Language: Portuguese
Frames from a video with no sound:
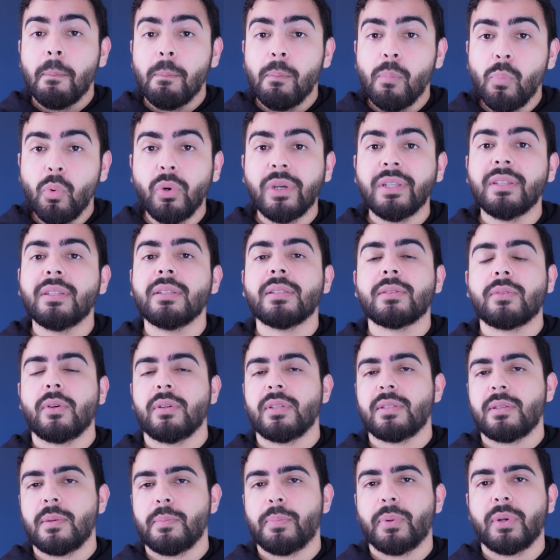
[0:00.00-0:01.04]
muitas
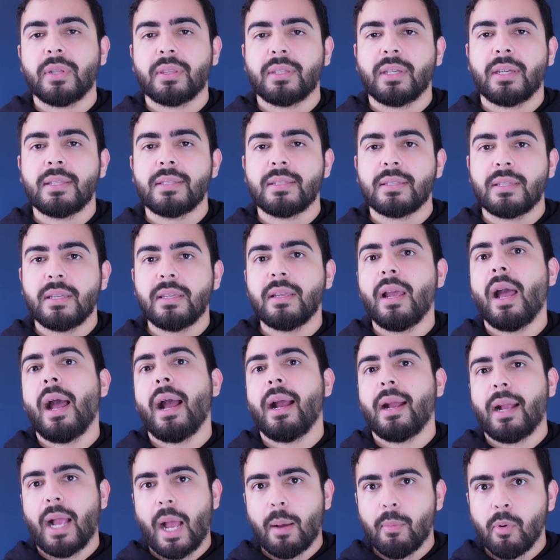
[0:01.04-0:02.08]
coisas importantes que
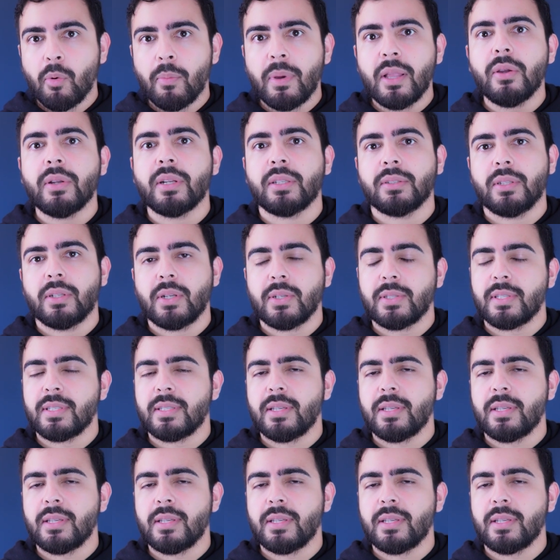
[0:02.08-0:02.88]
acabam melhorando a nossa